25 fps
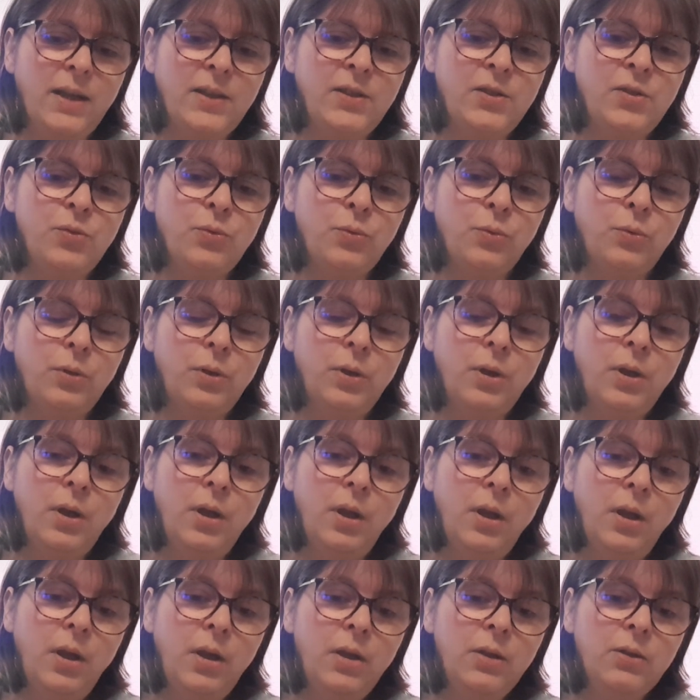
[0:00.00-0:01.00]
à action.
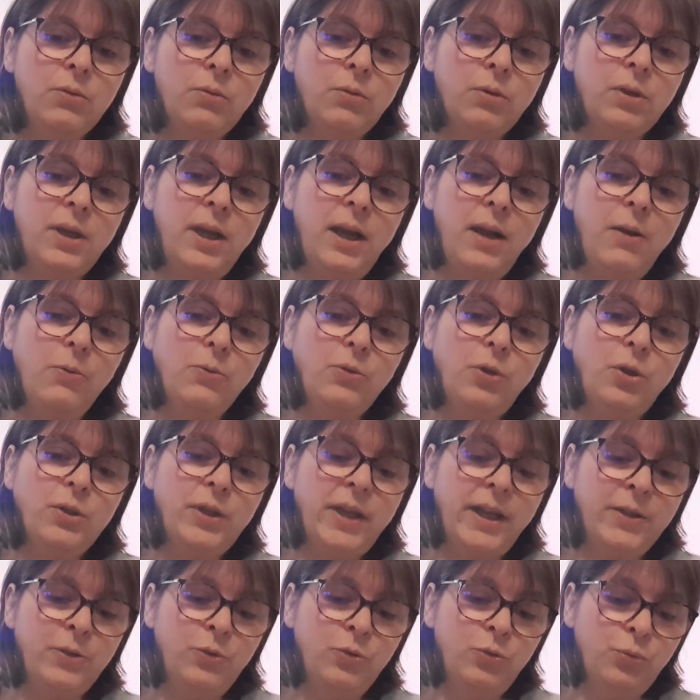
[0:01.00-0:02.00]
Donc là, on en
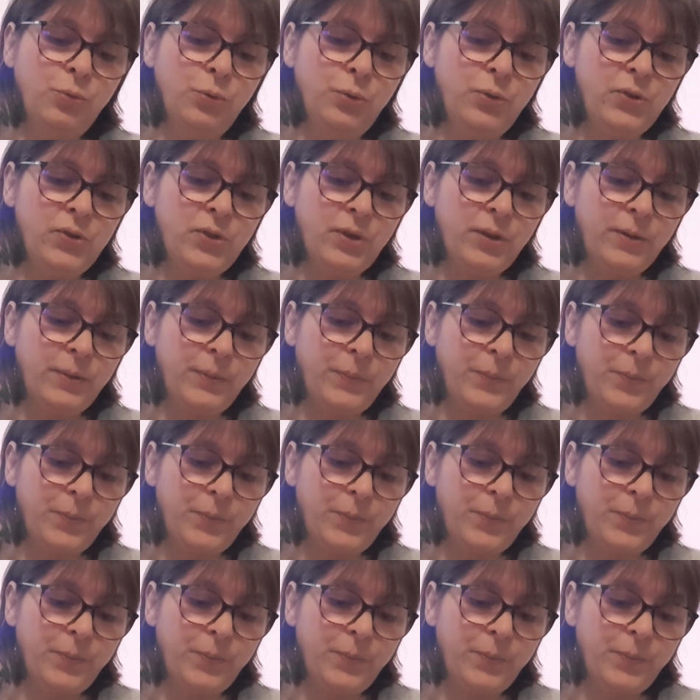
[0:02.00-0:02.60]
a 12.